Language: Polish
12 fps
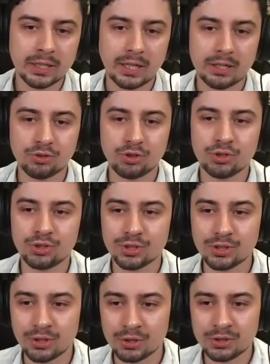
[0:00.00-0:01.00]
h6,
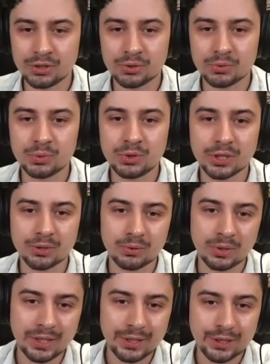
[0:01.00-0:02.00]
goniec
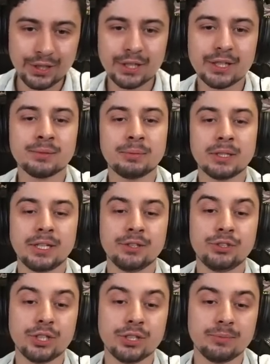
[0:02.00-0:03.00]
uciekł i hetman
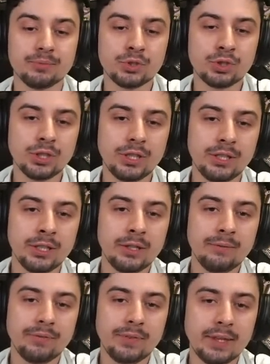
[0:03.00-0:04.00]
e7, czyli
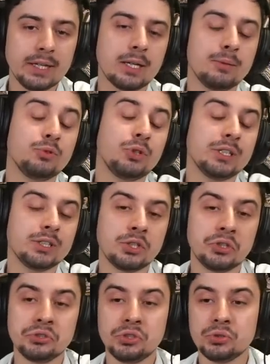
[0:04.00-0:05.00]
Nakamura
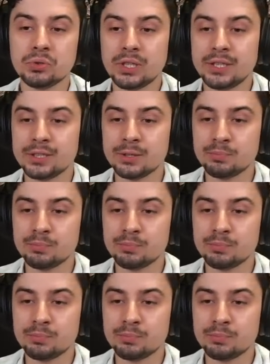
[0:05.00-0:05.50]
schodzi tutaj z